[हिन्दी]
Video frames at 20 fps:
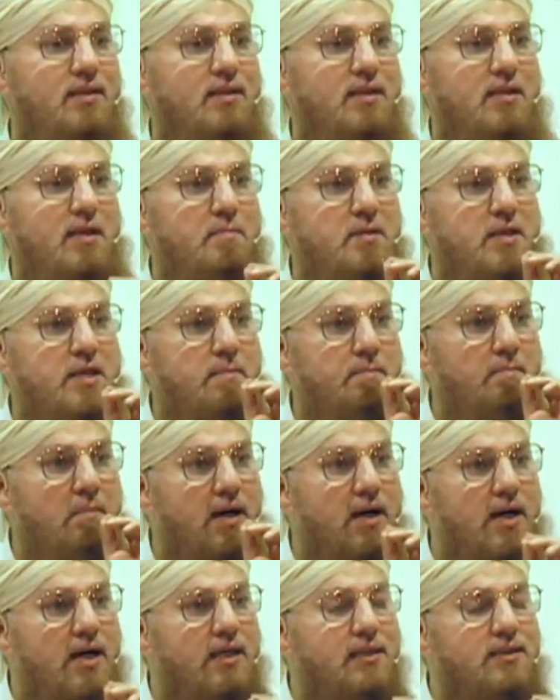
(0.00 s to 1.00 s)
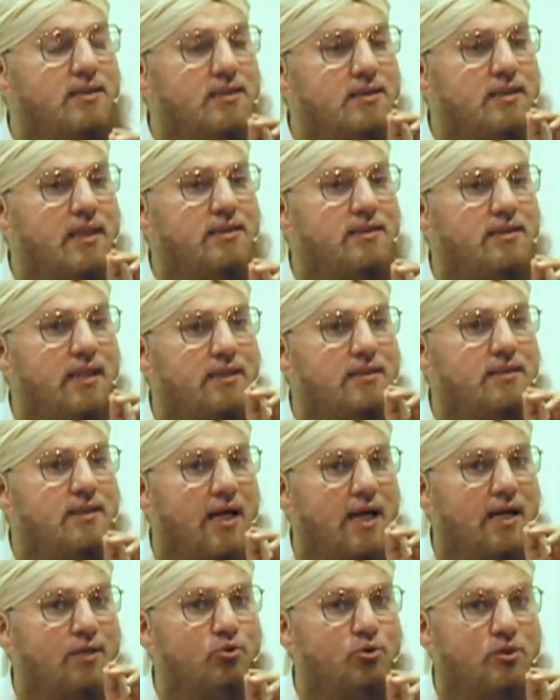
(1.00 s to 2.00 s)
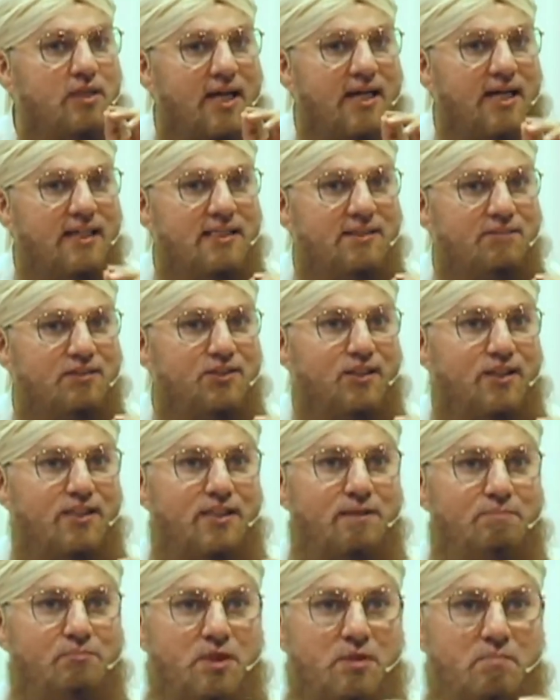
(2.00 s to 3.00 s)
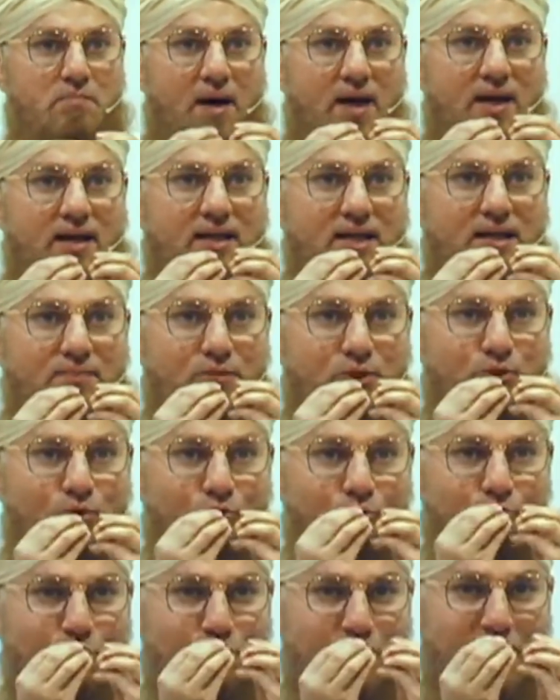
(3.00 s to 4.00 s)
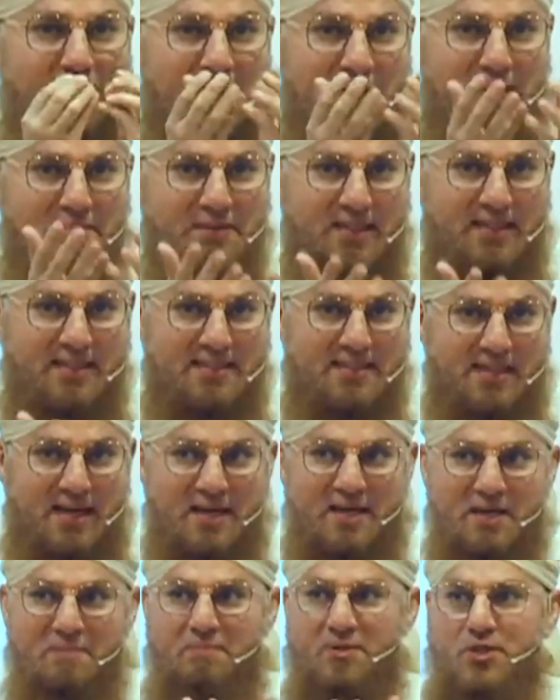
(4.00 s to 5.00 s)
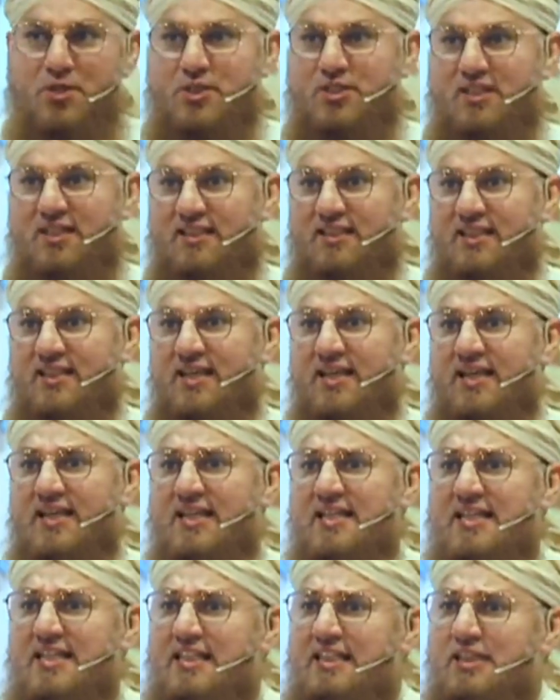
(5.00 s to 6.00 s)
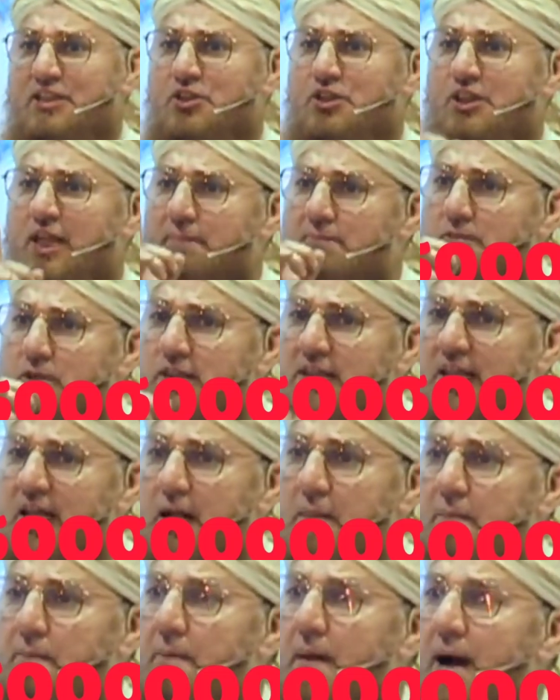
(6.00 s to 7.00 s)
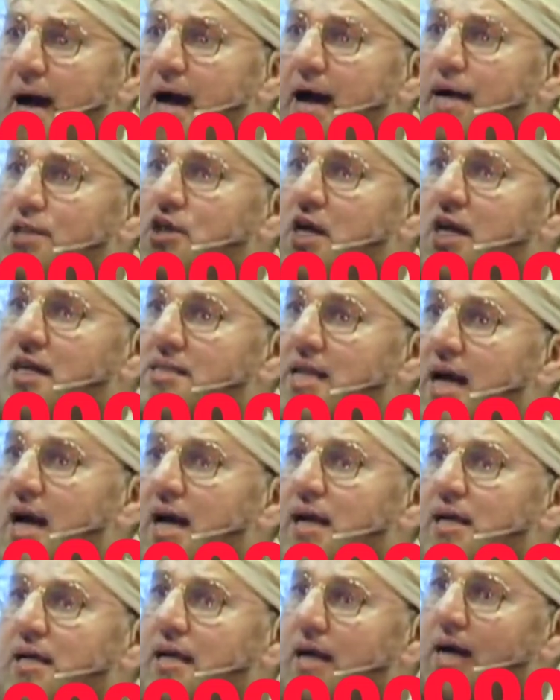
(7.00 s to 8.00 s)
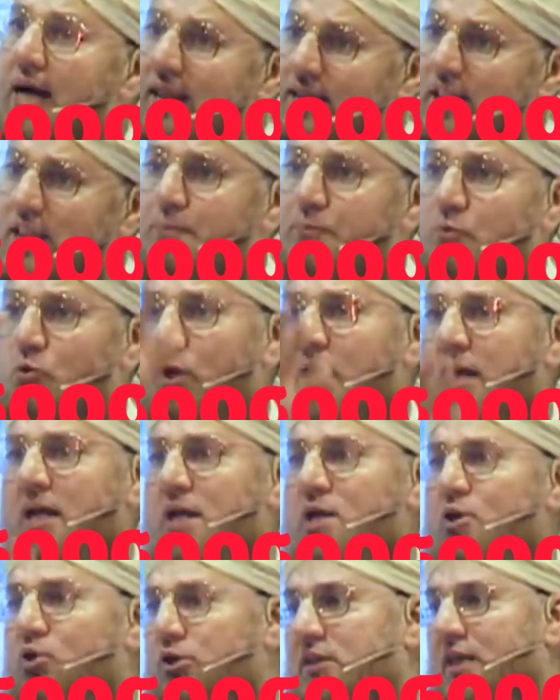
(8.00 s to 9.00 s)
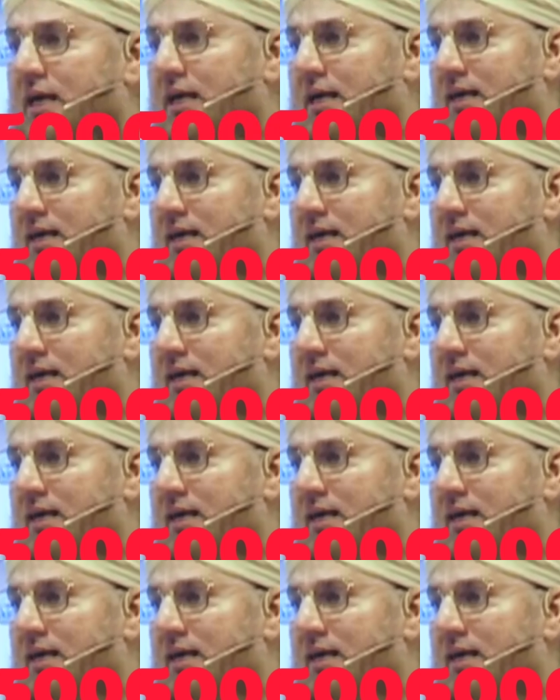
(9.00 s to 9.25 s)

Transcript: नबी पाक सल्लल्लाहु अलैहि वसल्लम की बारगाह में दरुद सलाम का नजराना पेश करते हैं जब तक पांच हज़ार का अदद पूरा नहीं होता